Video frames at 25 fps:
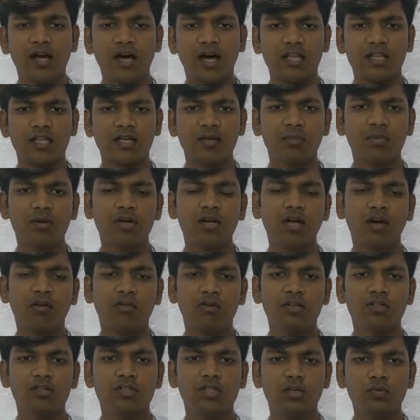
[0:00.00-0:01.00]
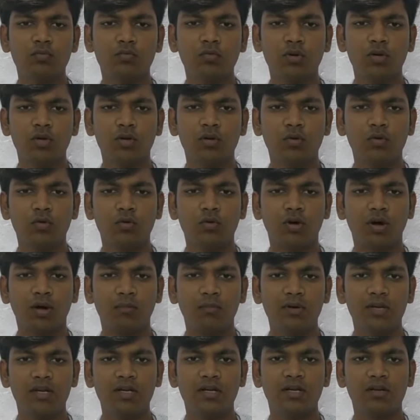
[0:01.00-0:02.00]
அதன் பிறகு பிறகு அவர்கள் திருவள்ளூர்
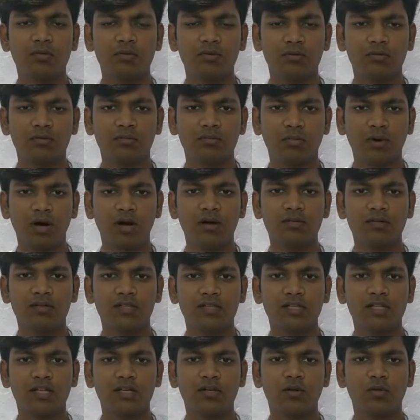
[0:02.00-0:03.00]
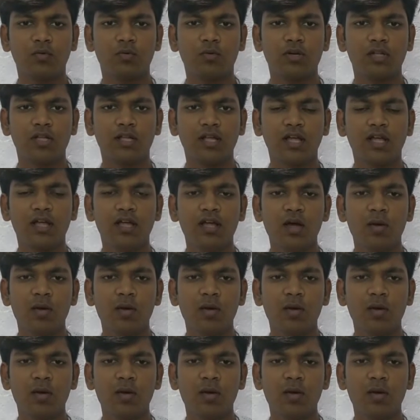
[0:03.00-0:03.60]
அப்படின்ற ஒரு மாவட்டத்தில் இருக்கக்கூடிய